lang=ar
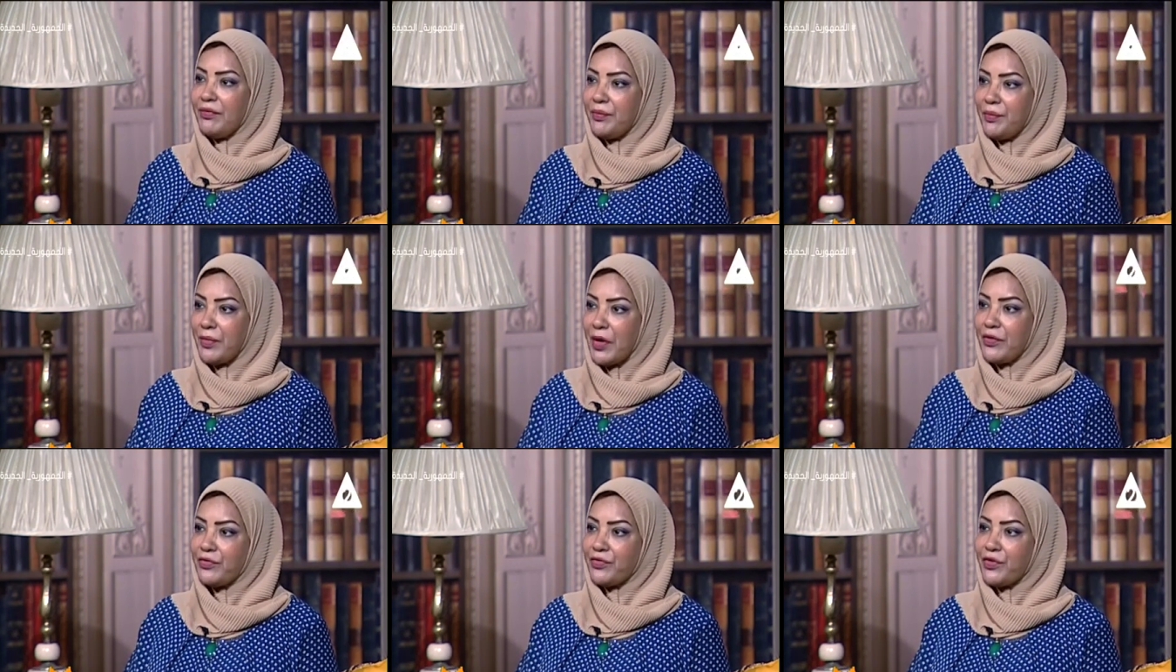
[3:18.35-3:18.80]

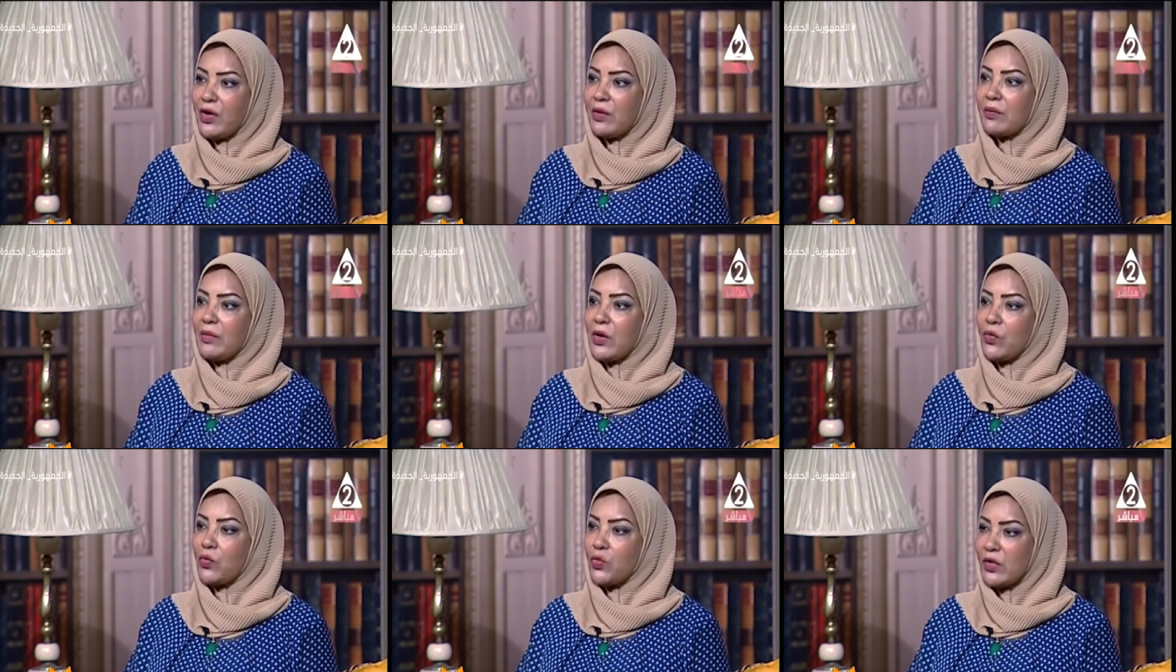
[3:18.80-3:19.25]
بافكار
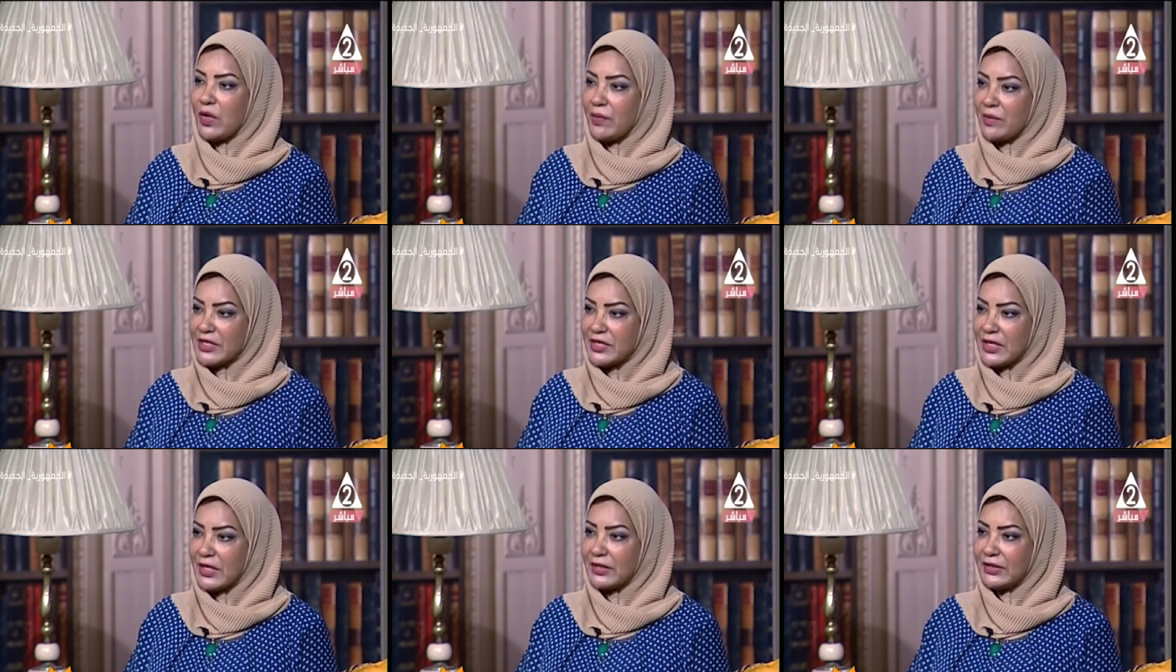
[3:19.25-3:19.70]
موجوده
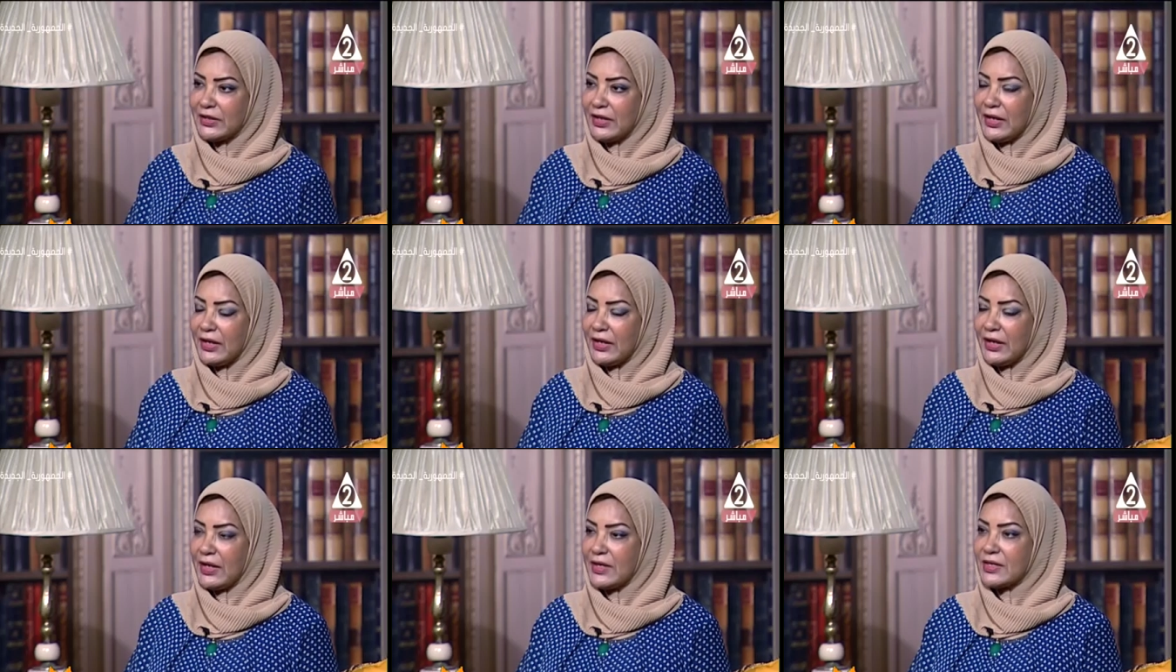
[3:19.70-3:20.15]
ما زالت
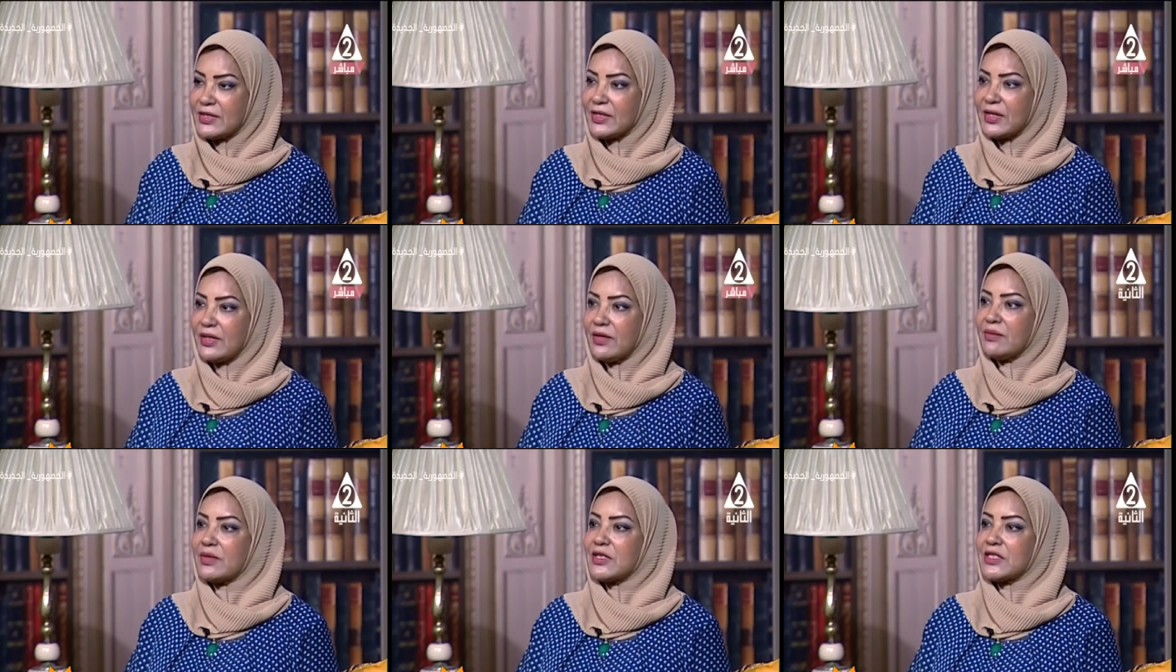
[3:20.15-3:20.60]
الى الان
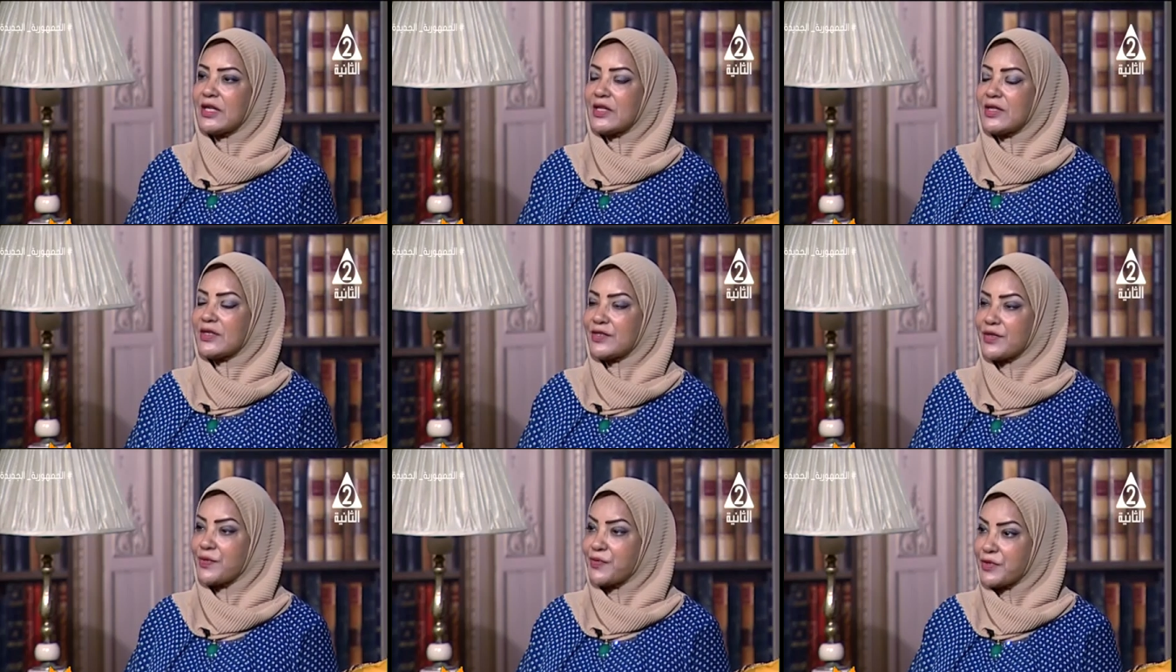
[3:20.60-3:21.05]
زي
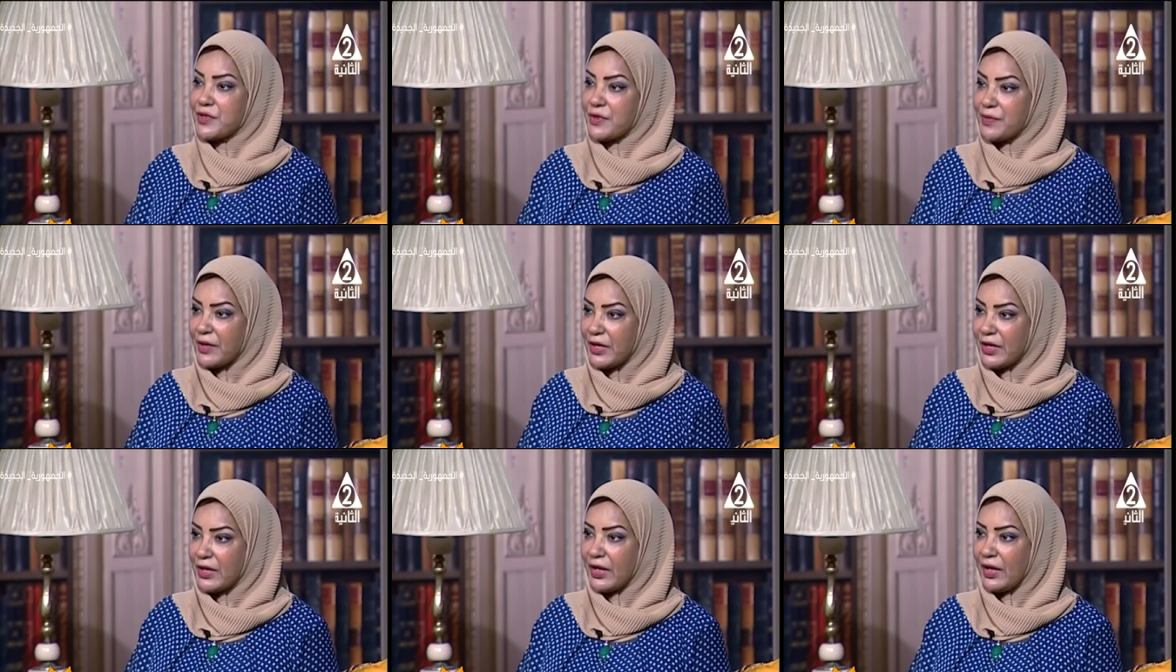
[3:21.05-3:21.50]
مثلا
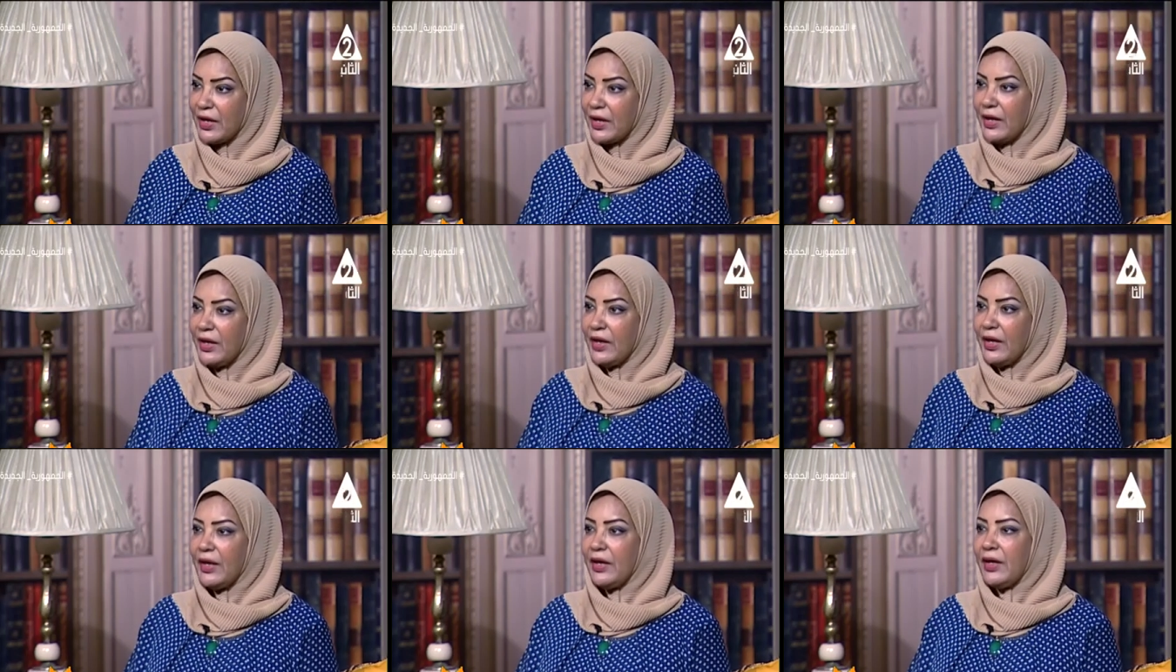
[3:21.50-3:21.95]
السمسميه
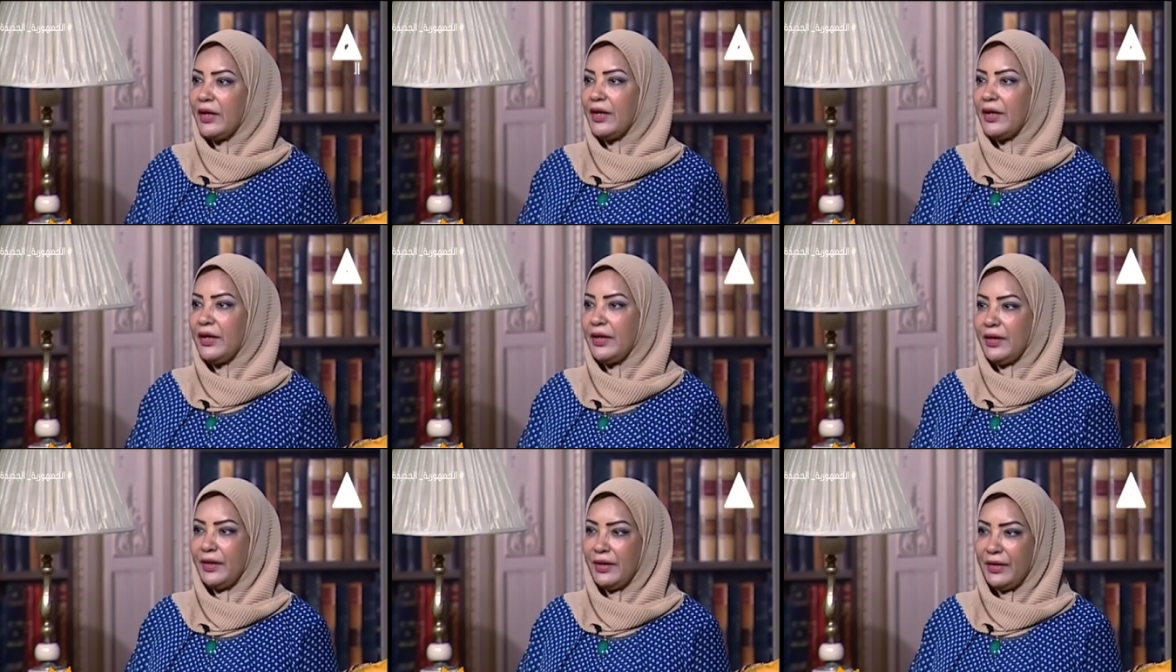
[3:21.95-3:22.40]

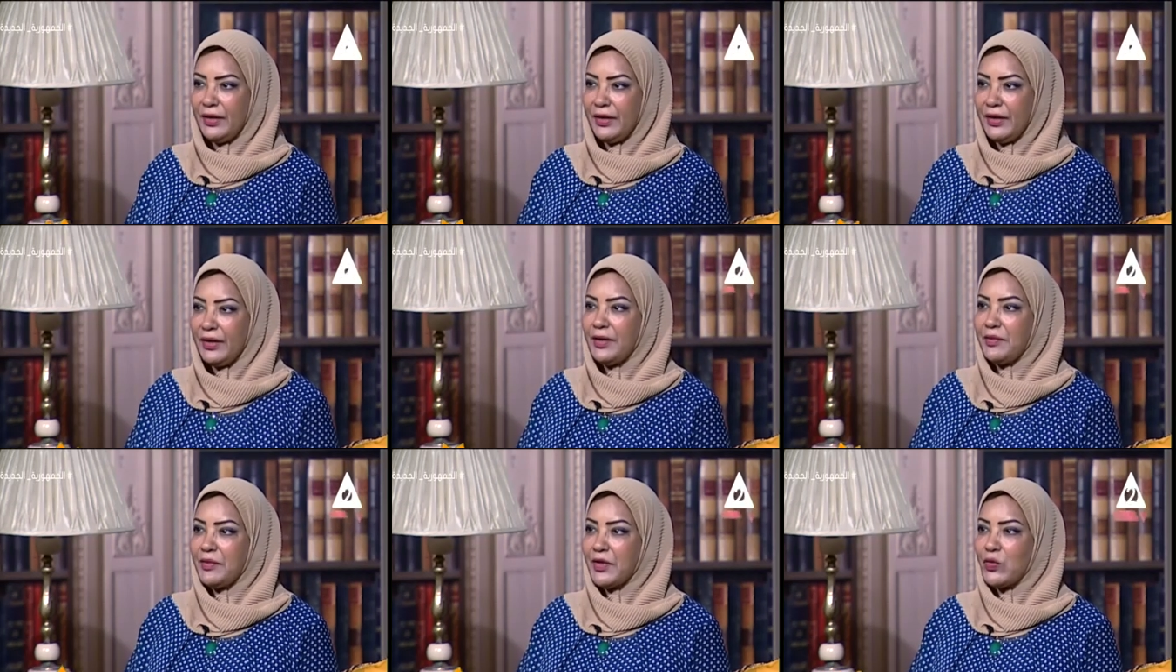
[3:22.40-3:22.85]
آه، اللي
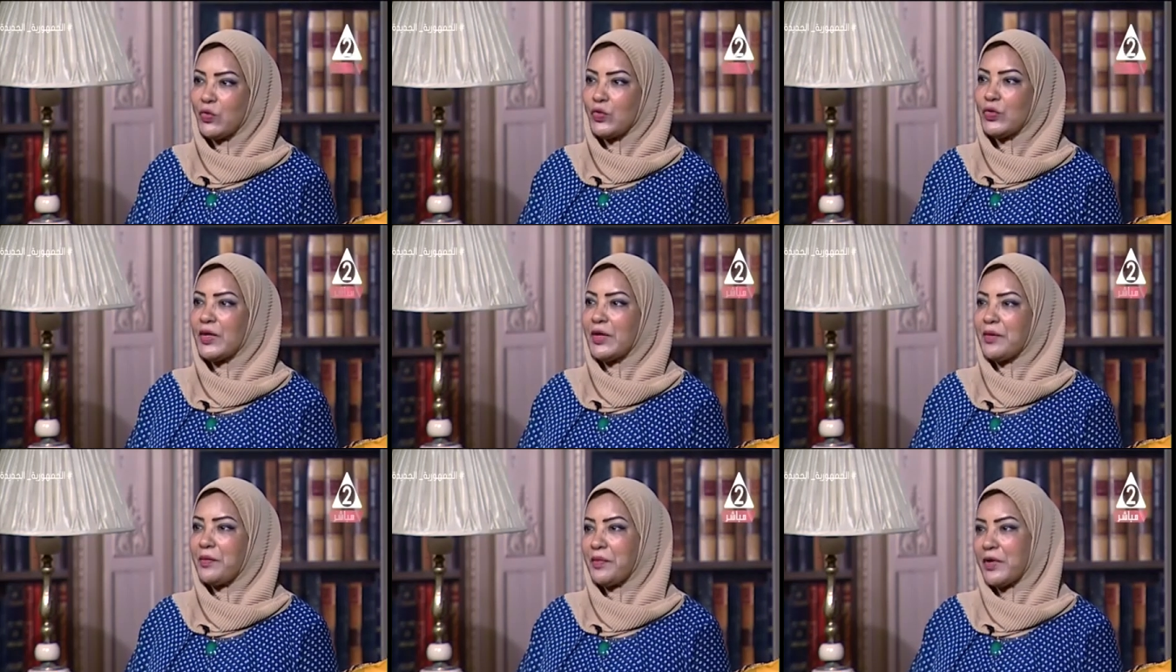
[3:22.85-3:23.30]
هي
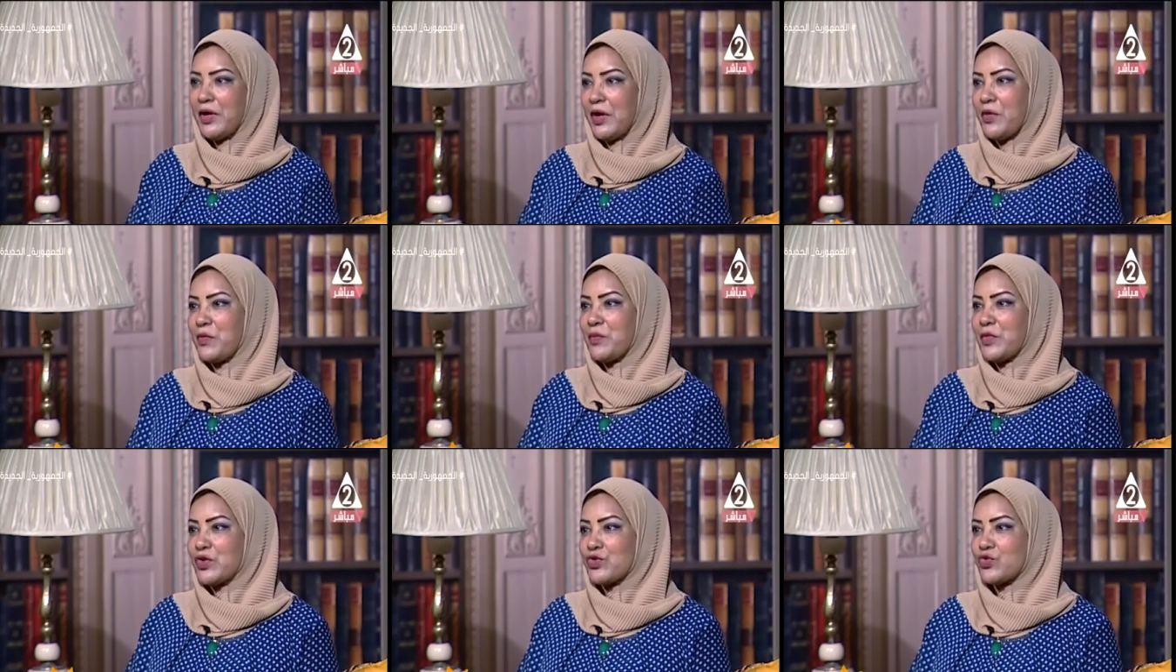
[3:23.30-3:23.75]
موجوده
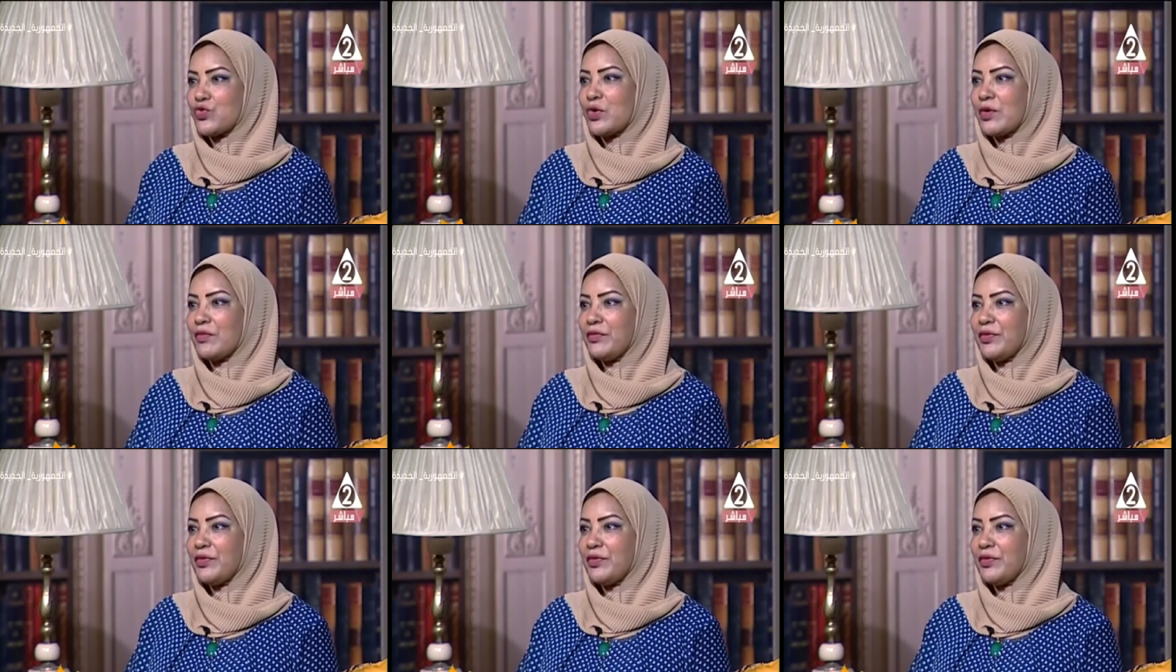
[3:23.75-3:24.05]
او مشهوره